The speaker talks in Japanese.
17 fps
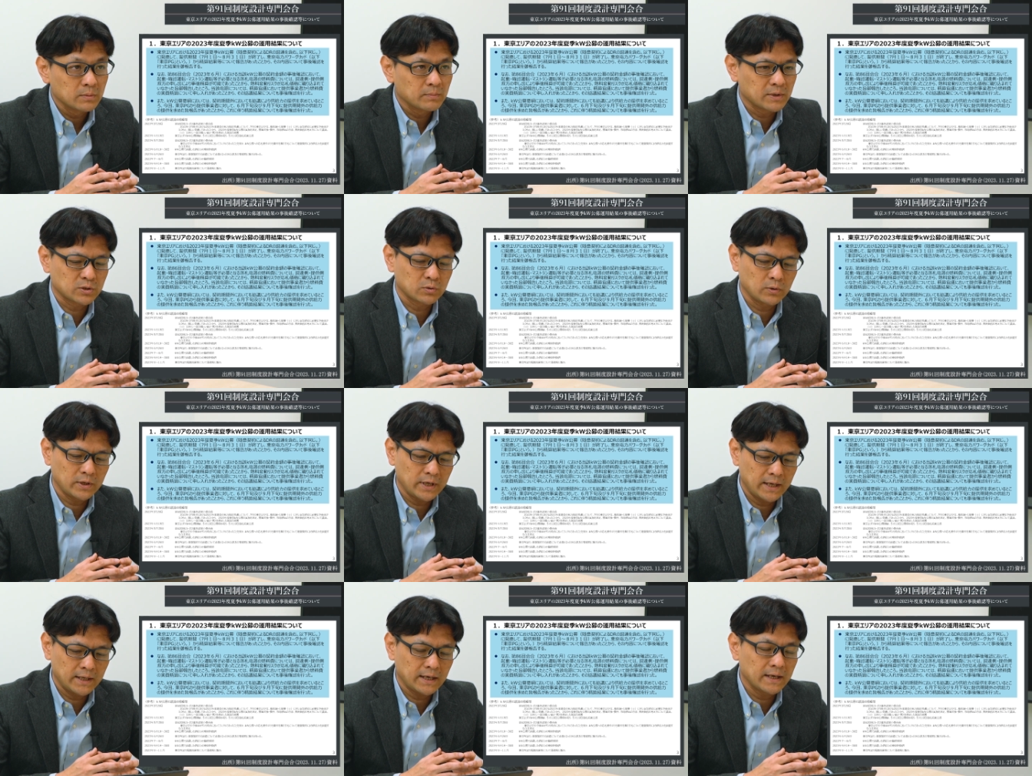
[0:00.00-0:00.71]
まあ、そこ
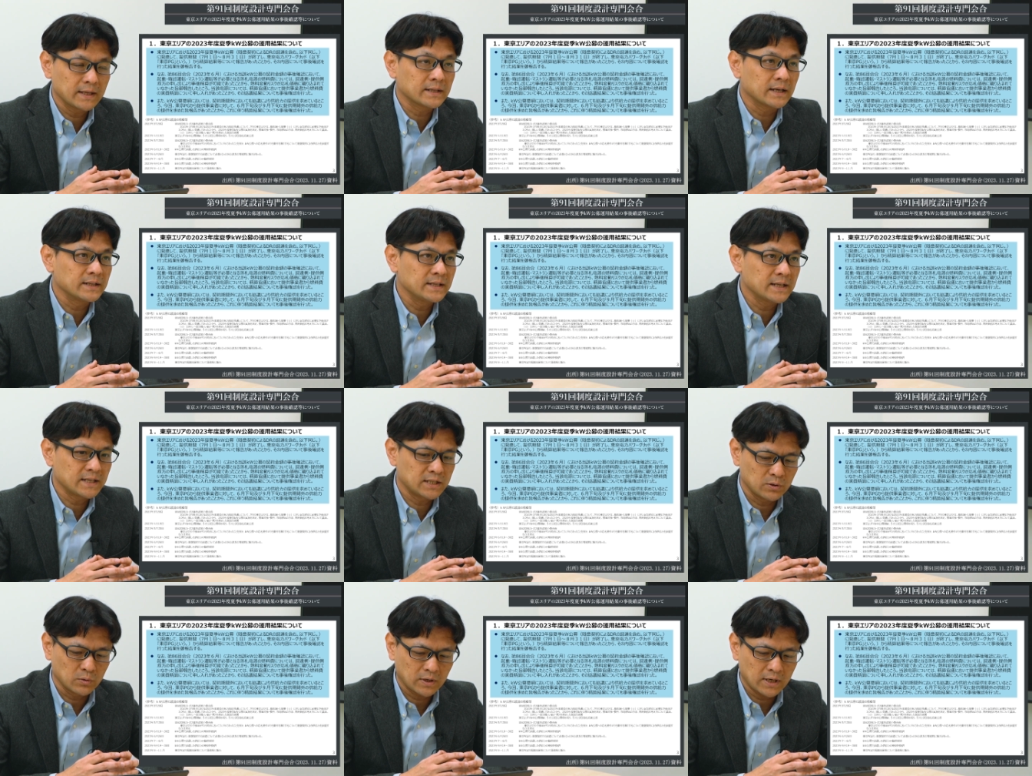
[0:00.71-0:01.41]
で得られた利
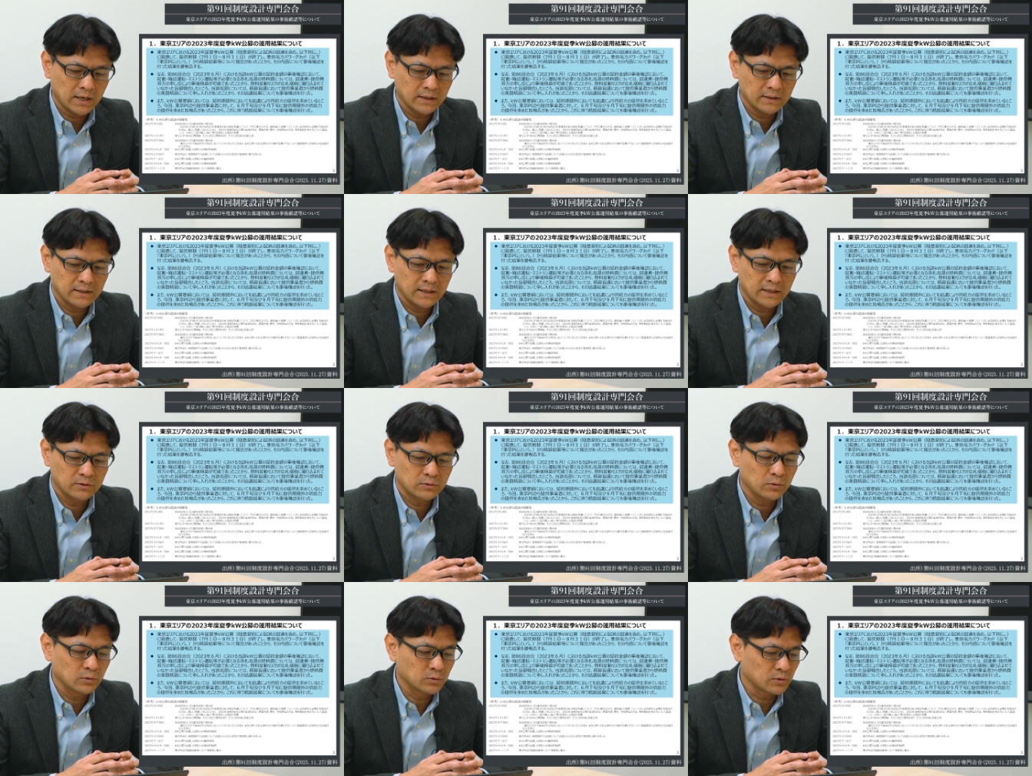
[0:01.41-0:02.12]
益の還
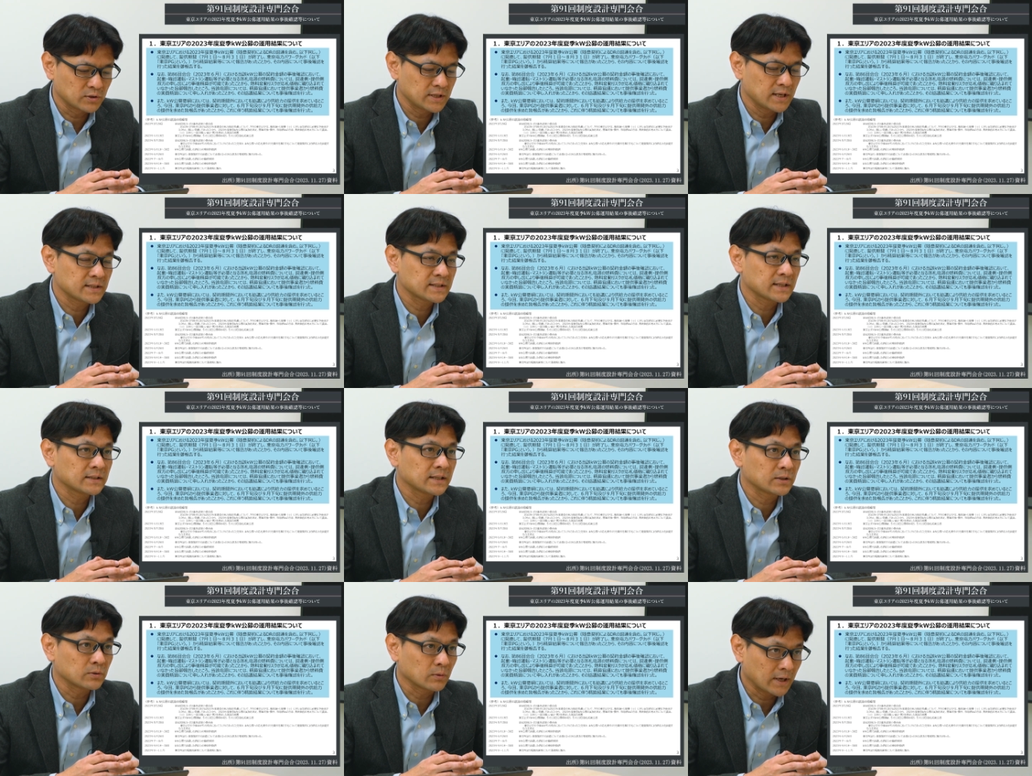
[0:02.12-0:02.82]
元等の生
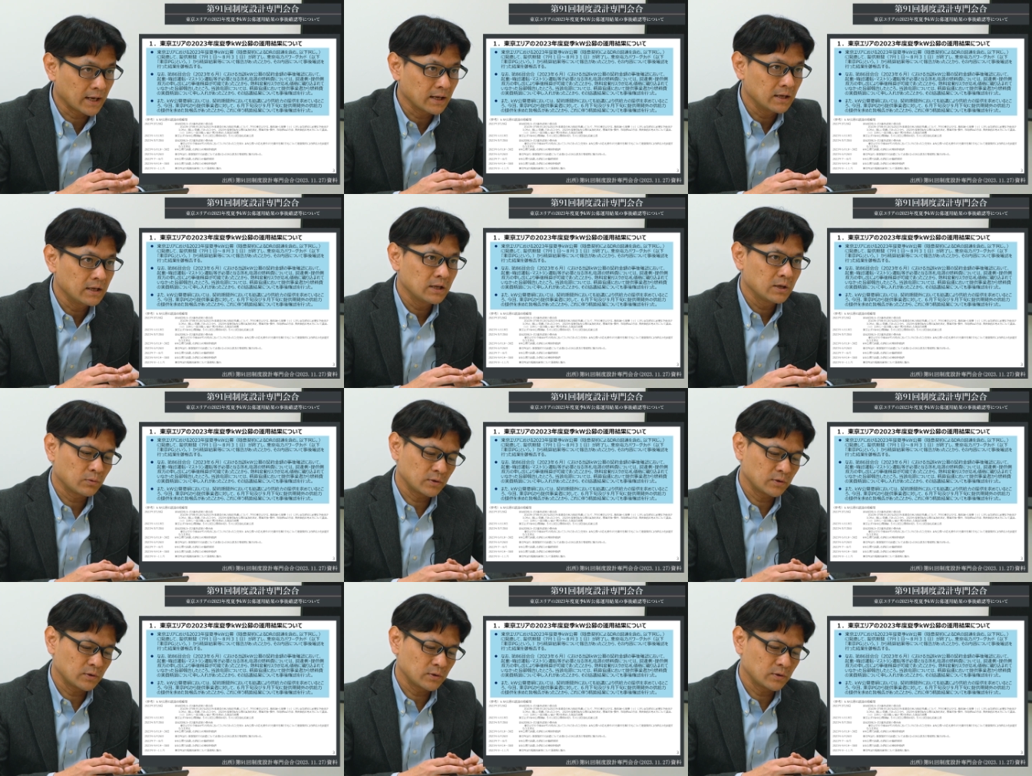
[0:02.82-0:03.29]
産だとか、